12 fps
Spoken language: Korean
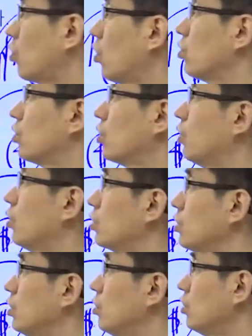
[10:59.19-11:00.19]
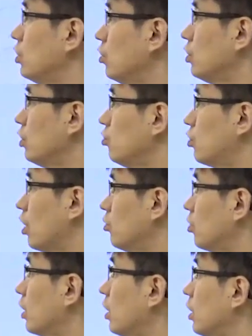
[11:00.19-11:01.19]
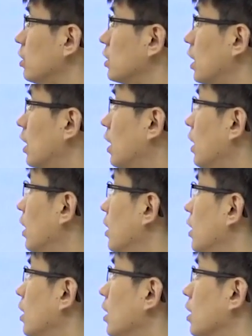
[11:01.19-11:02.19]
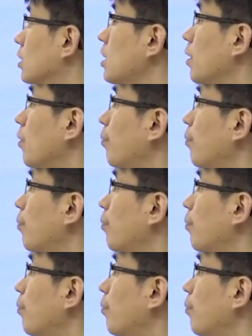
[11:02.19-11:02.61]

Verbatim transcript: 떨어져요. 이런 이런 이유 때문에. 자. 근데